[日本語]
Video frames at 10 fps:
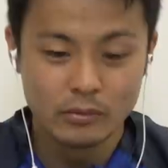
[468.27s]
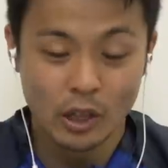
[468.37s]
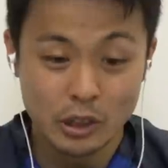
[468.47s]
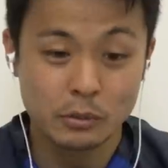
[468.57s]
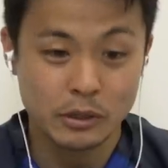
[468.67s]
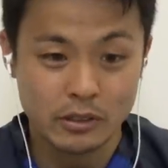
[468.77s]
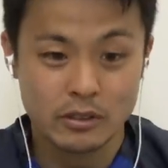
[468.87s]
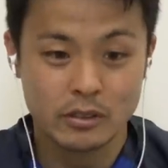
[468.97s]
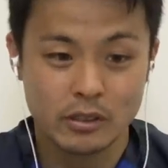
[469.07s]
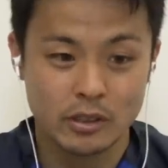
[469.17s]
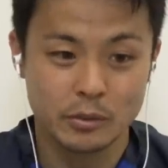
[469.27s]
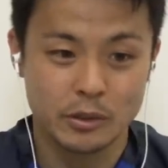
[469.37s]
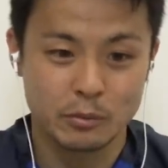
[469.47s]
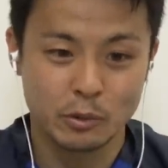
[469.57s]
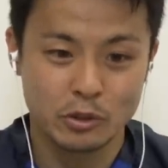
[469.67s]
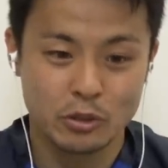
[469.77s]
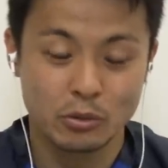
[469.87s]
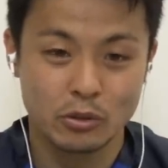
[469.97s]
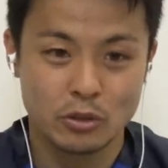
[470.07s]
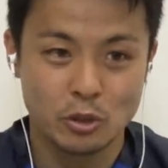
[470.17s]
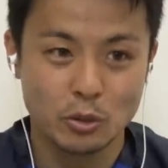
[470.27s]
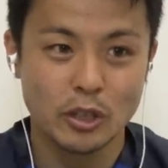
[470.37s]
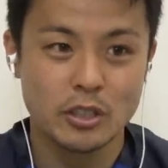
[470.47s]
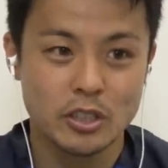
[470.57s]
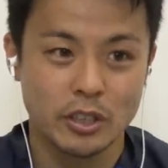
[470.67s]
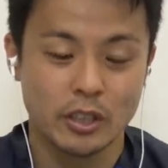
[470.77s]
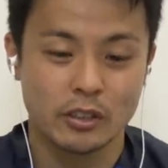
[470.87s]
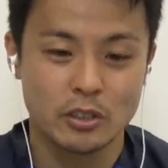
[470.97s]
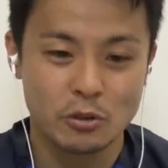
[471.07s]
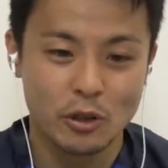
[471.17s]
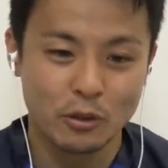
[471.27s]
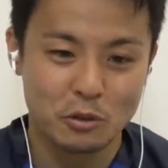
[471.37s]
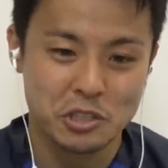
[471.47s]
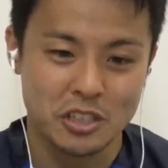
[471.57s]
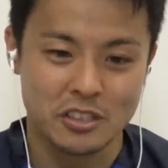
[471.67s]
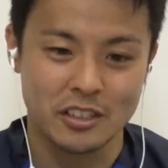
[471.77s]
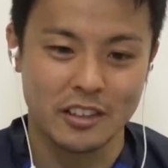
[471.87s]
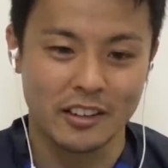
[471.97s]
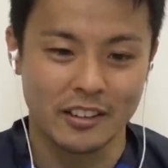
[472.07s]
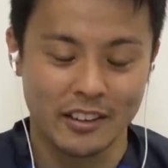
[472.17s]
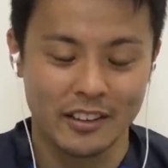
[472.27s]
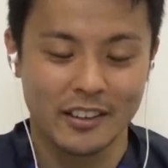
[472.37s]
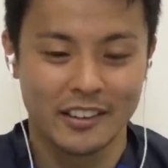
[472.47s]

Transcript: 初めてです初めてです僕湘南にしかいなかった湘南とロシアしか行ってないんで